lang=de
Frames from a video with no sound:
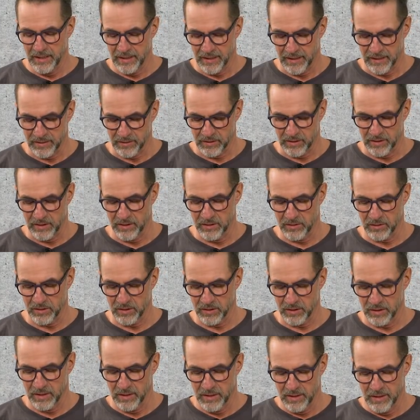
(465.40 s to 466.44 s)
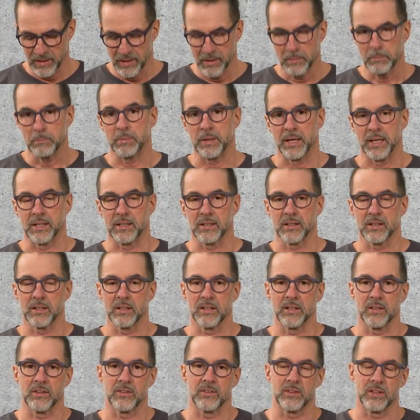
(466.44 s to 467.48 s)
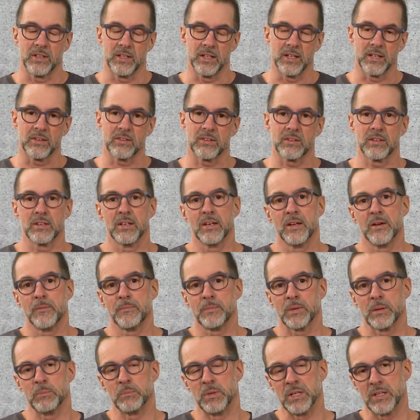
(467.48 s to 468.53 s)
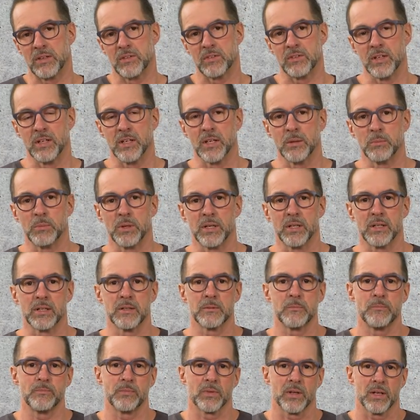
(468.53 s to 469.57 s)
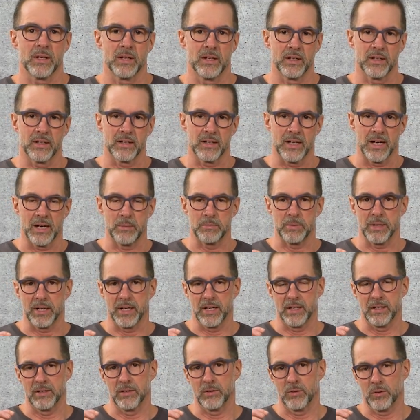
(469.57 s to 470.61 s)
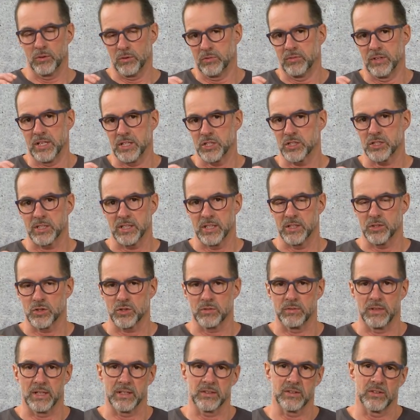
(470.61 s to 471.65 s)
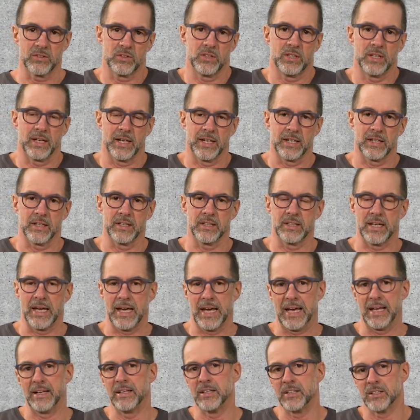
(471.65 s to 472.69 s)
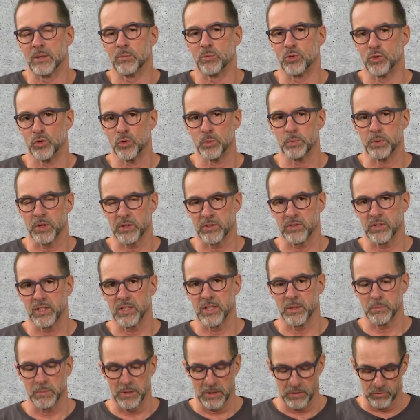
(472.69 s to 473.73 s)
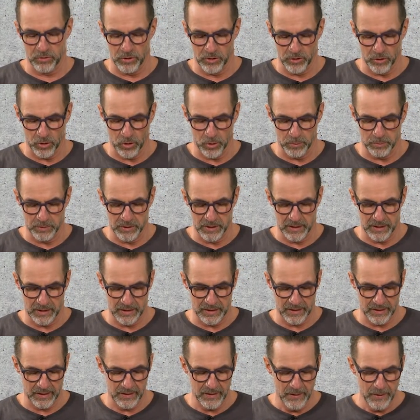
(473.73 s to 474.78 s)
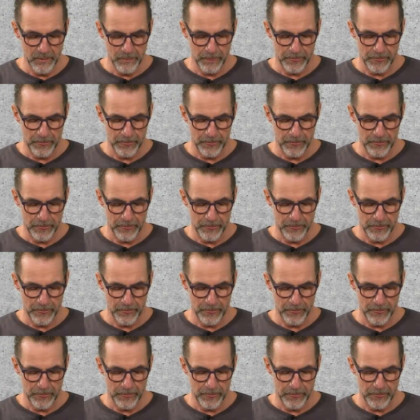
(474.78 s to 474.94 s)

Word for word: Also dieser Patternless X mit Cinnamon äh, gab ein oder fast ganz schwarzes Tier eigentlich ähnlich einem Super Cinnamon von der Optik. Ne?